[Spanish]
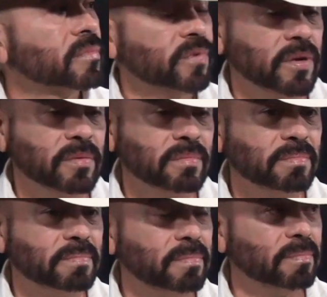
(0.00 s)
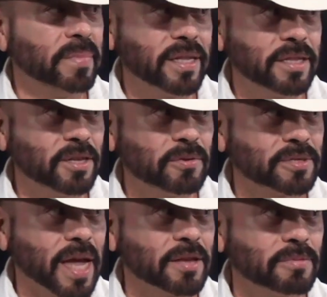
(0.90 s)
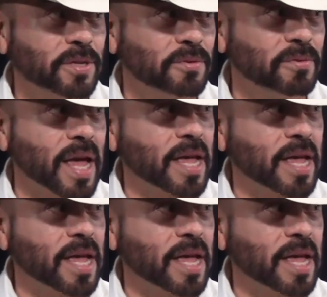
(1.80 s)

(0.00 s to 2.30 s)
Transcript: Fueron 22 años, 21